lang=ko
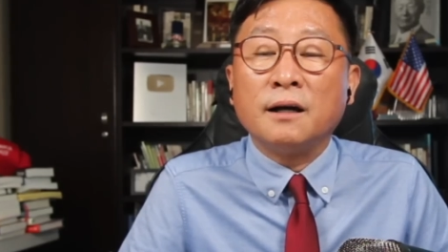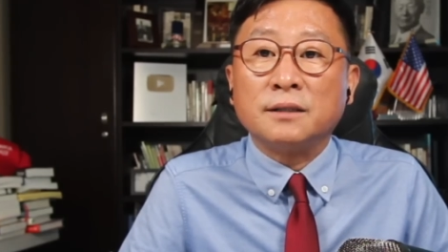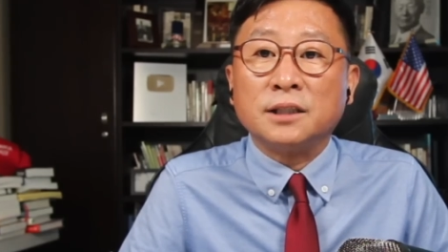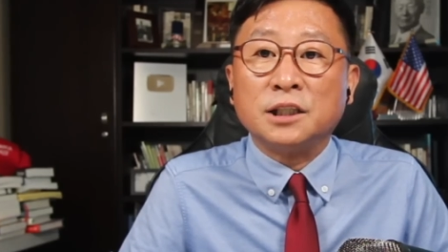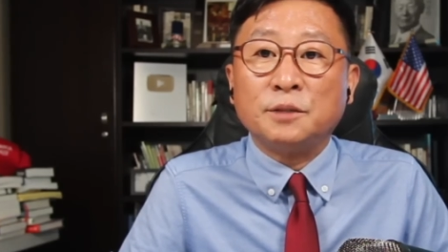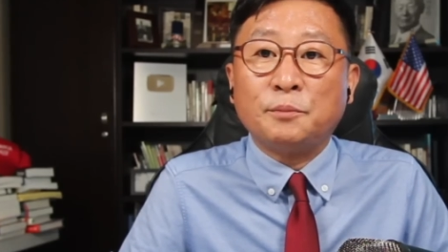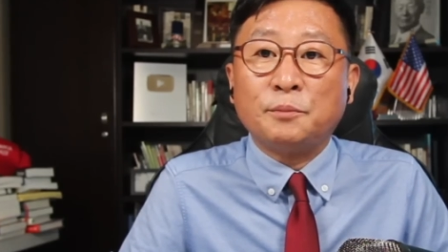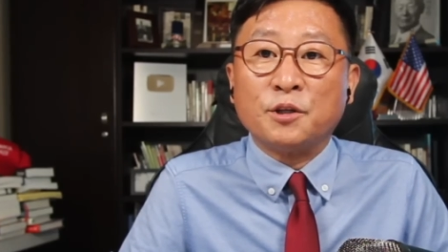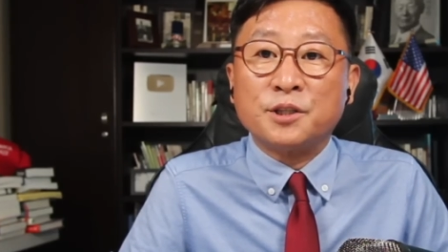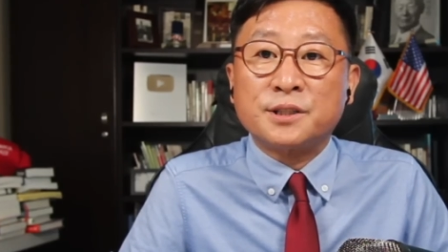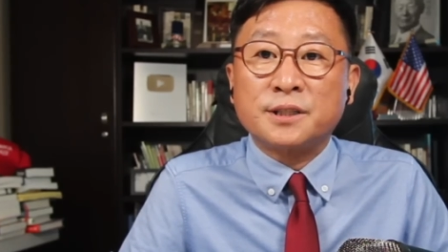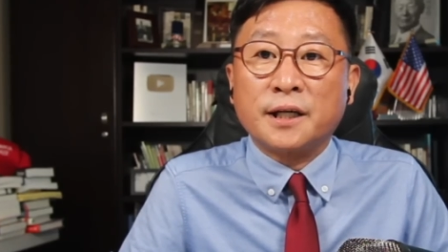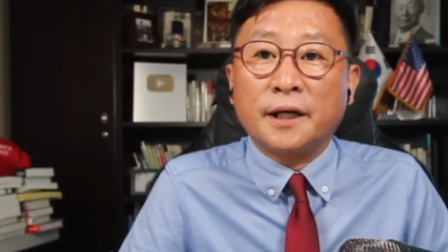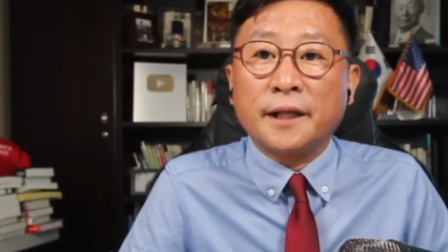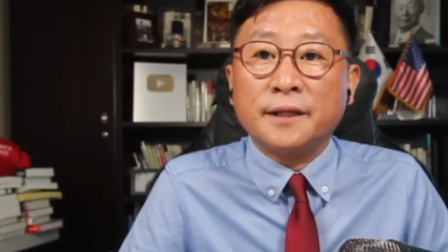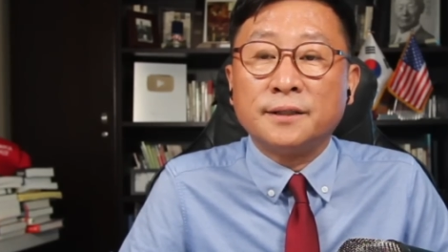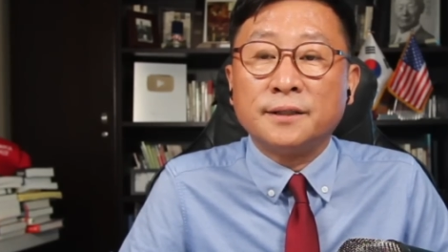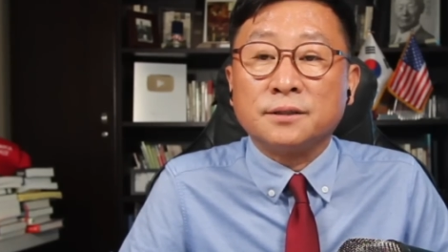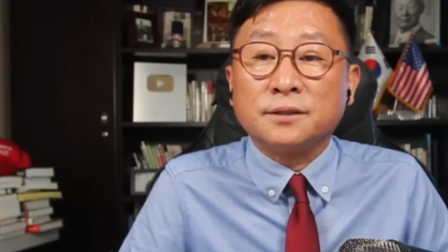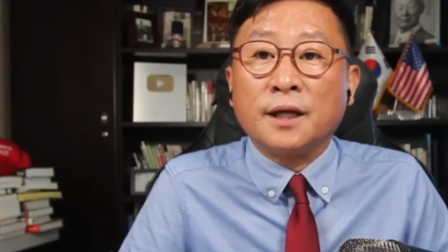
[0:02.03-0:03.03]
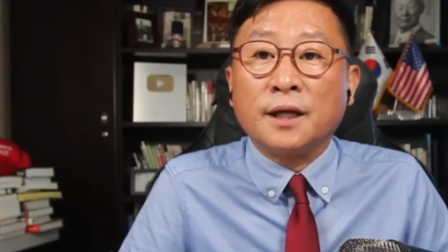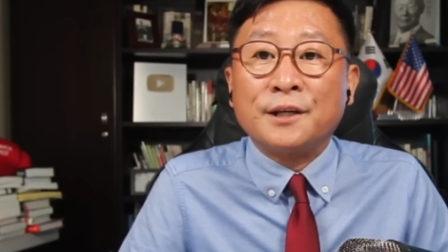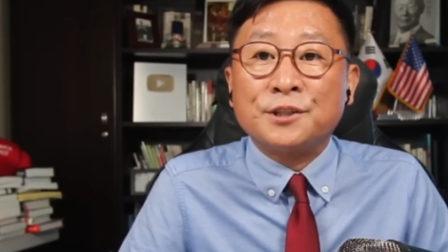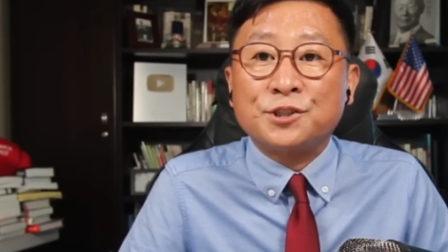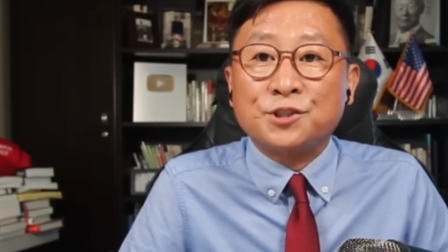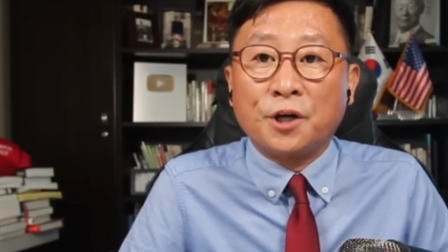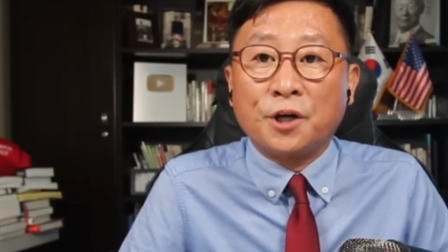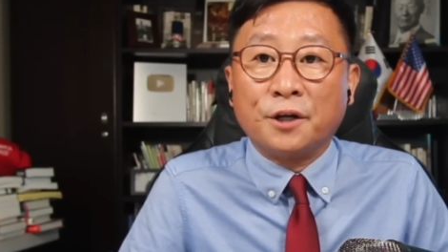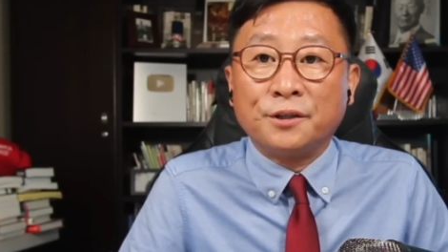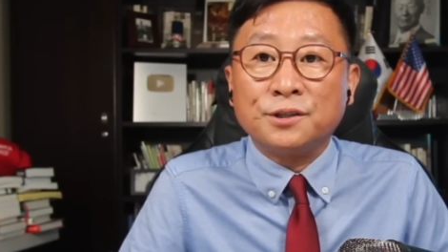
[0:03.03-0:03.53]
이번 시간에는
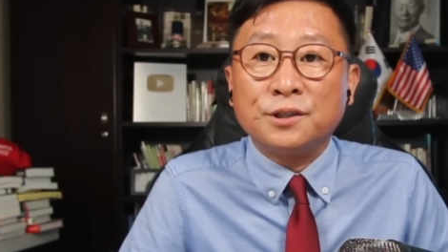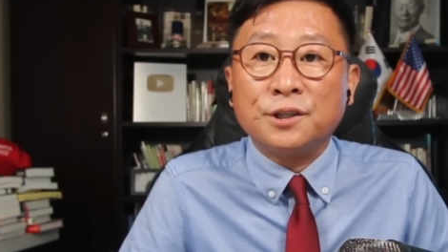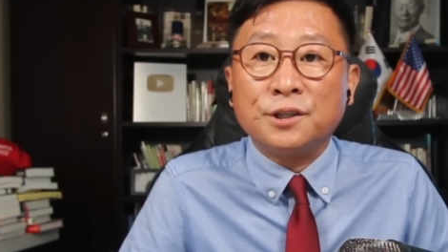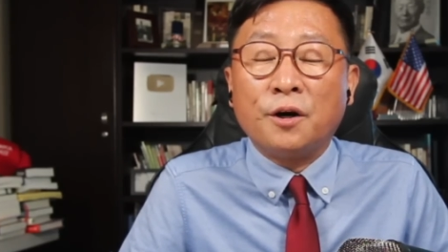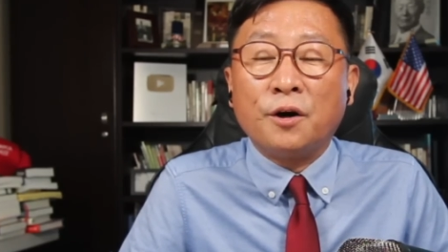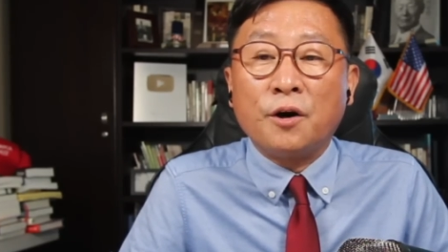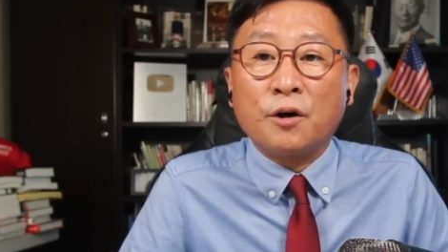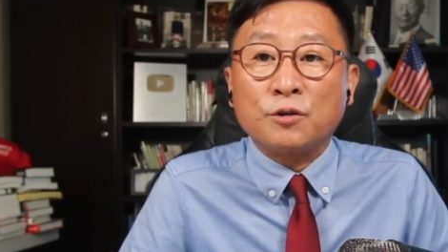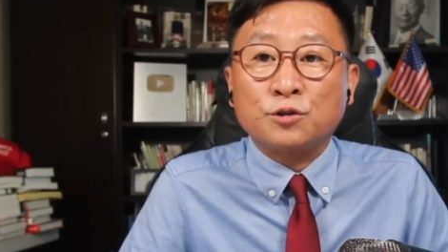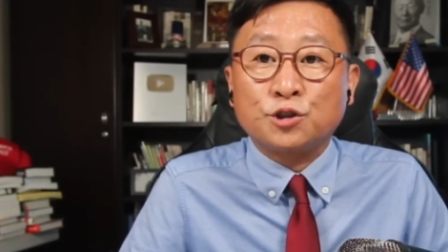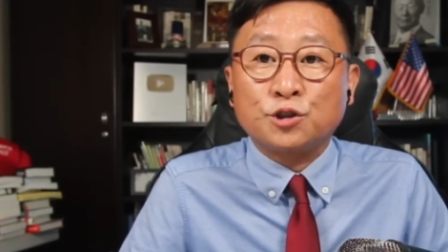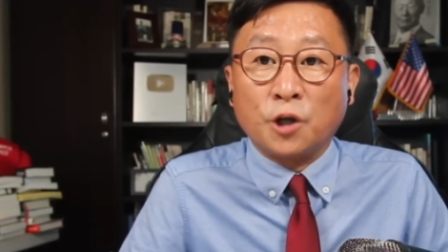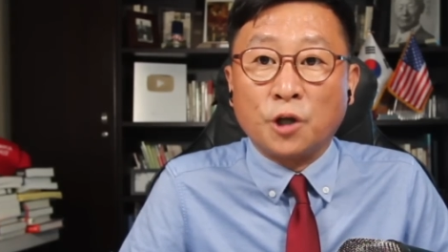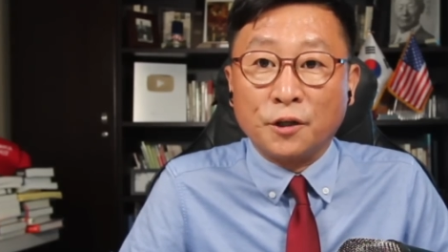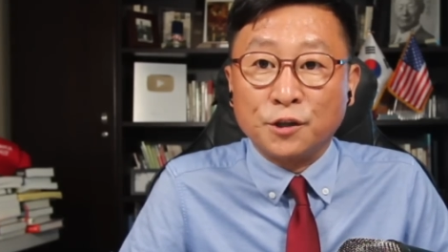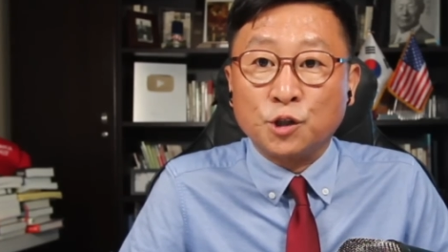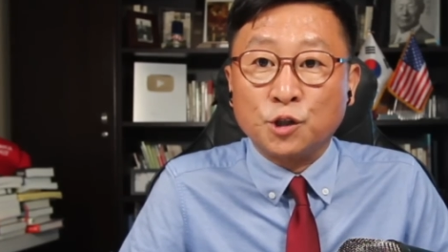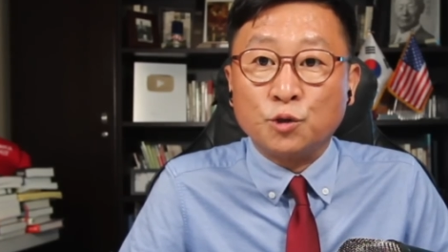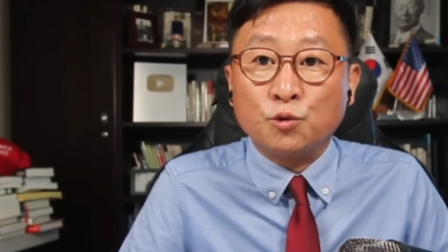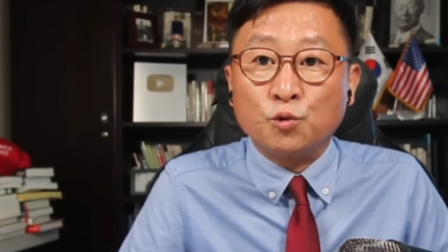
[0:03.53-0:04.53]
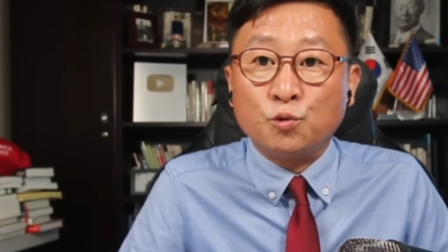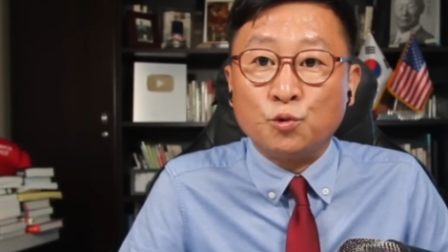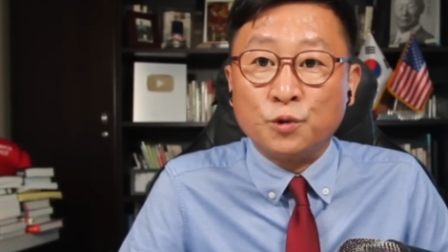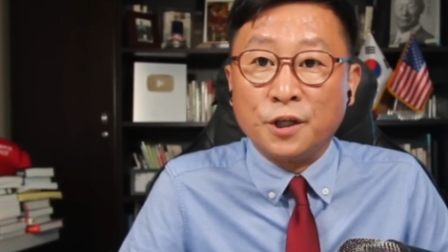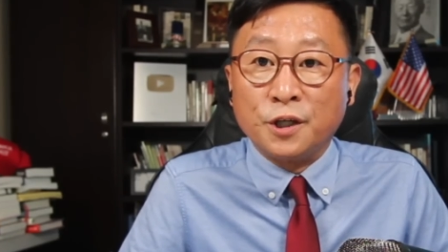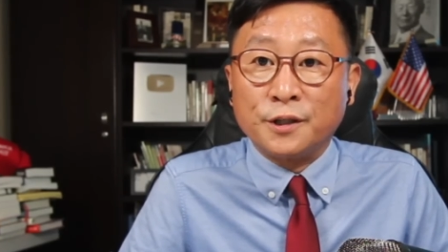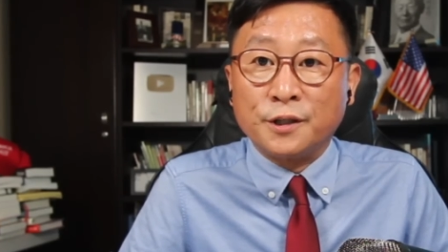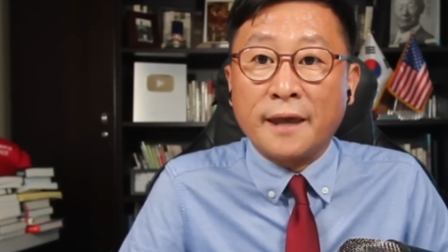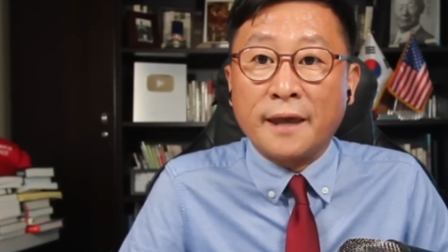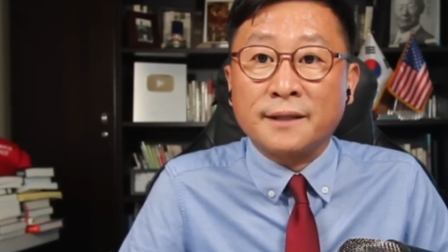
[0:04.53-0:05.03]
전역 전
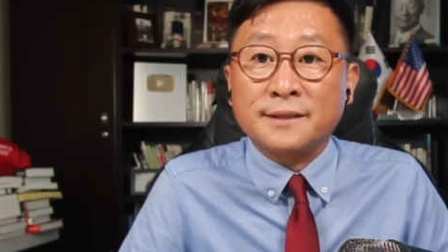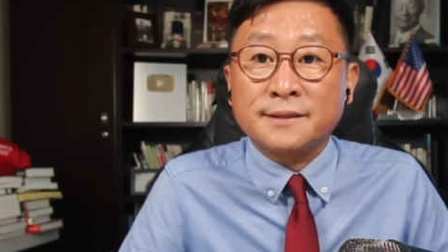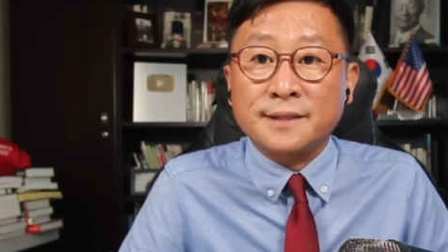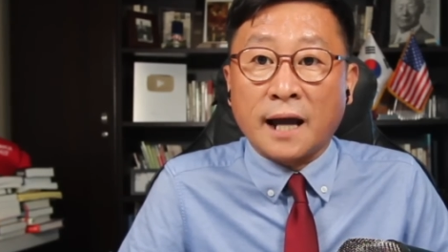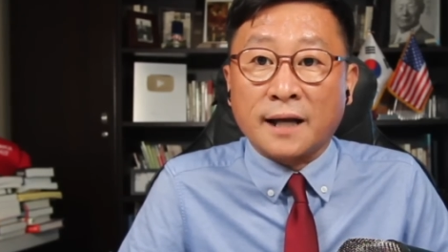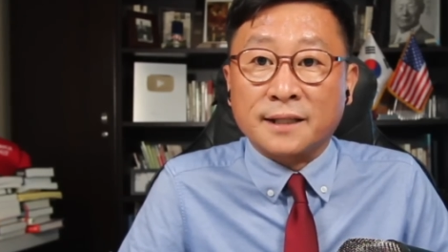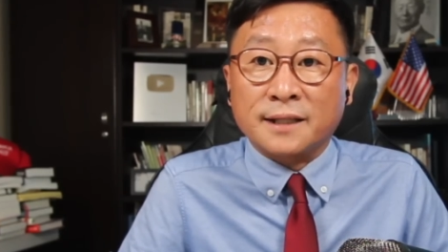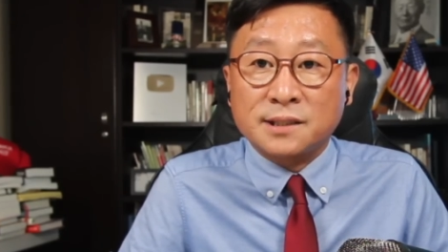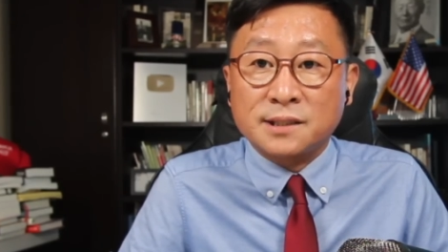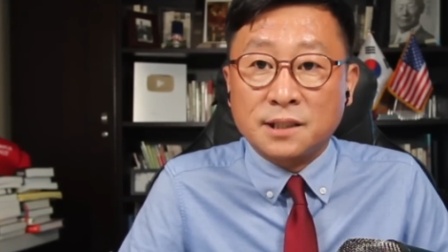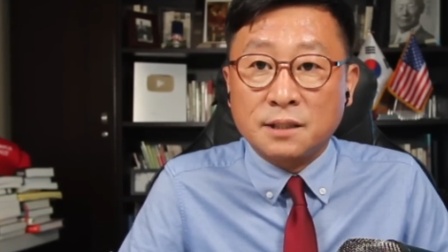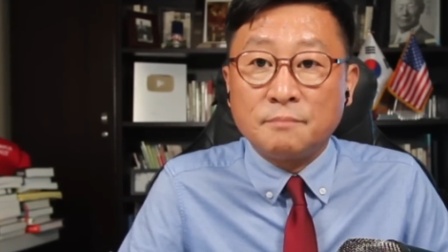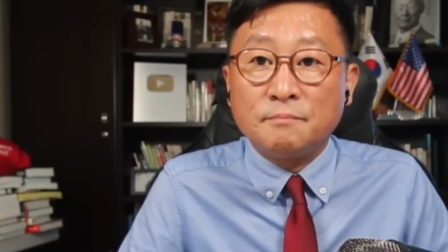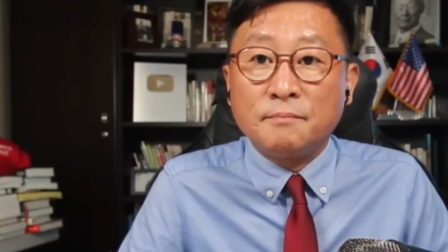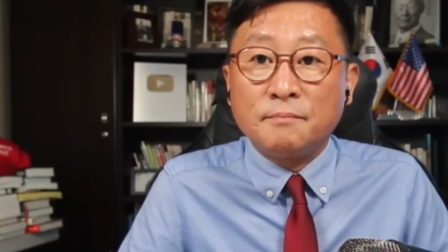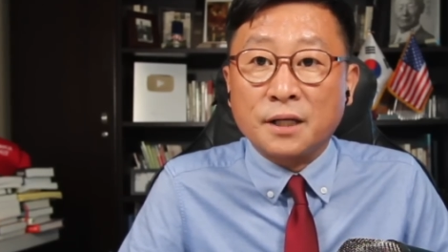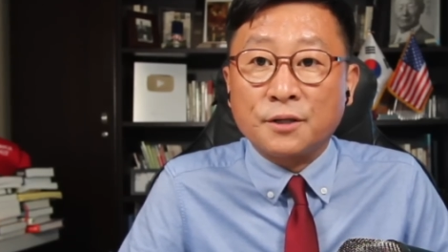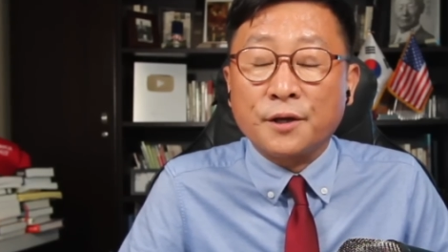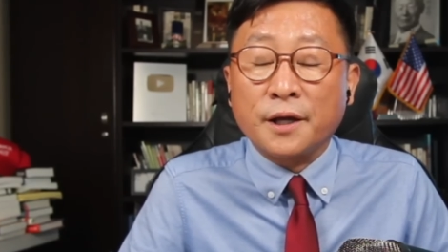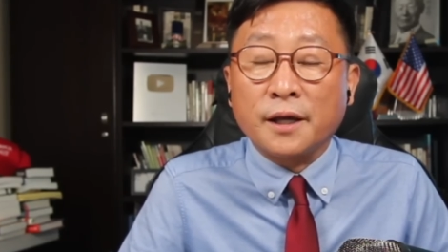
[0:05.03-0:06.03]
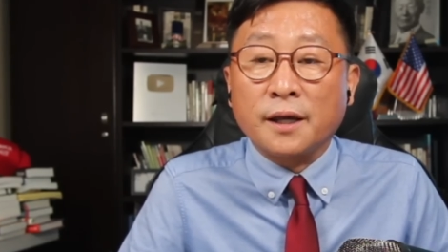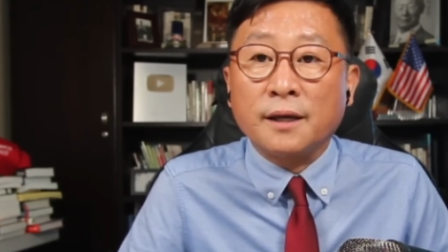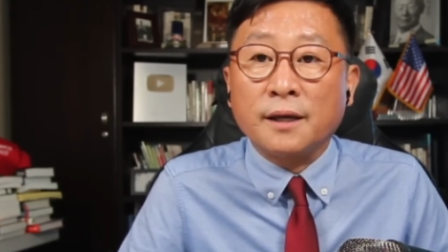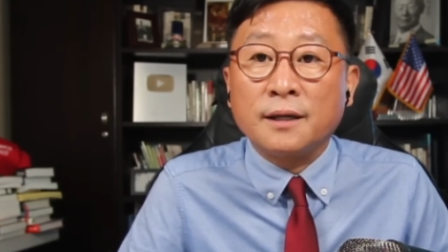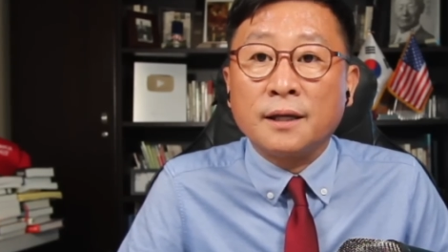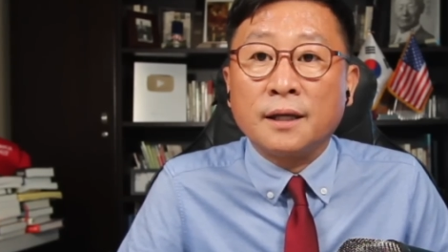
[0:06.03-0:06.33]
의원의 작심 발언에